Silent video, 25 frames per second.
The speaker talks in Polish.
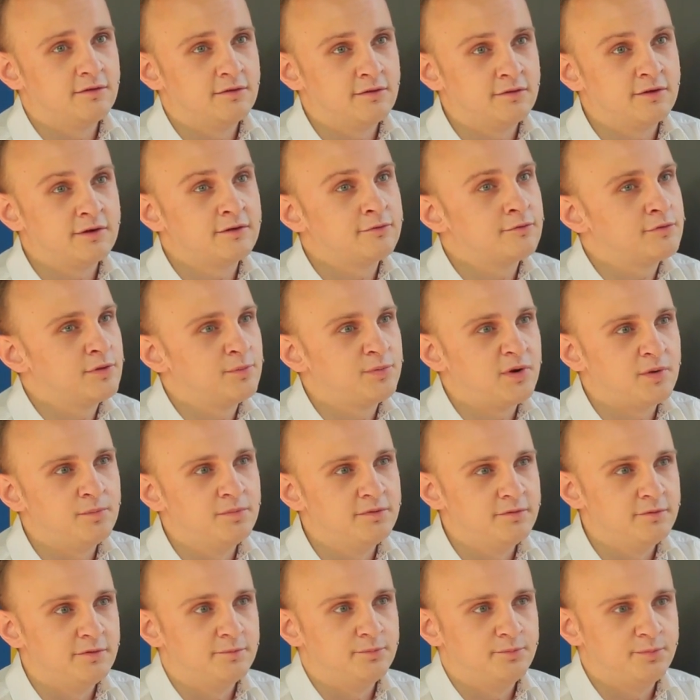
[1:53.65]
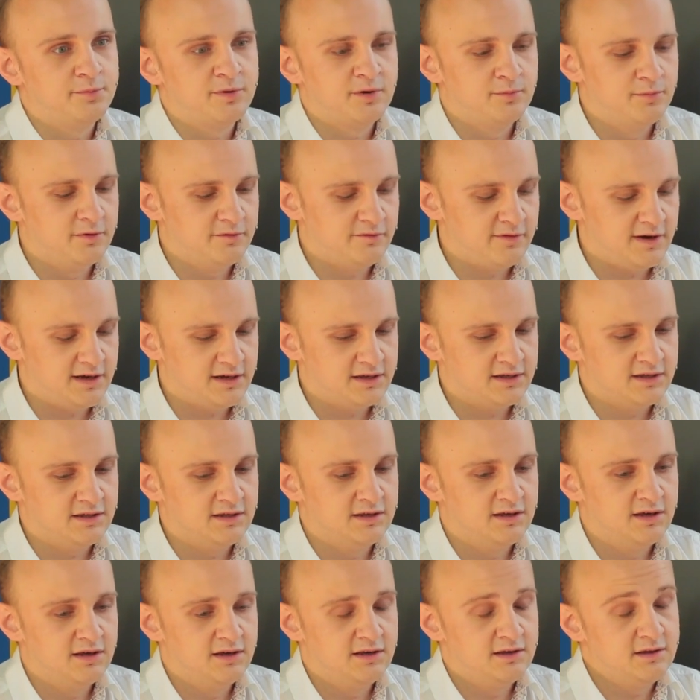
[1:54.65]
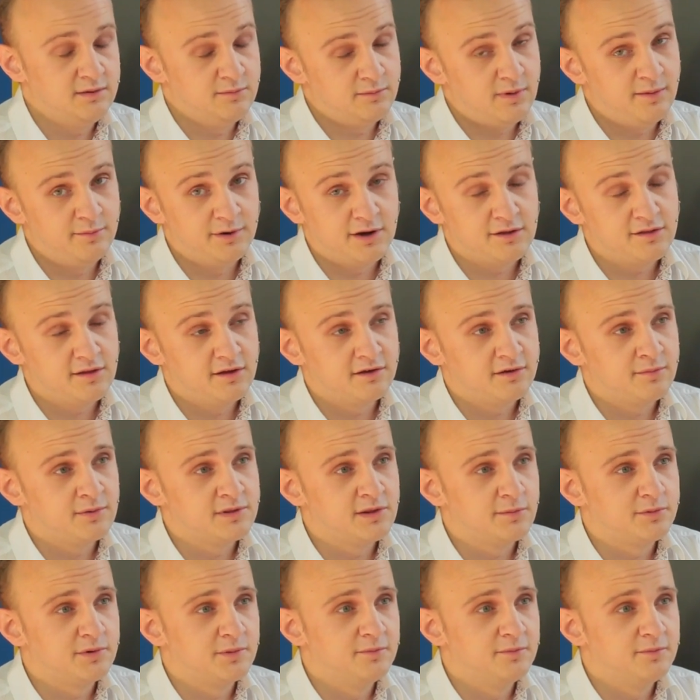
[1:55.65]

e, tych ludzi przyby, przybywa i mamy nadzieję, że będzie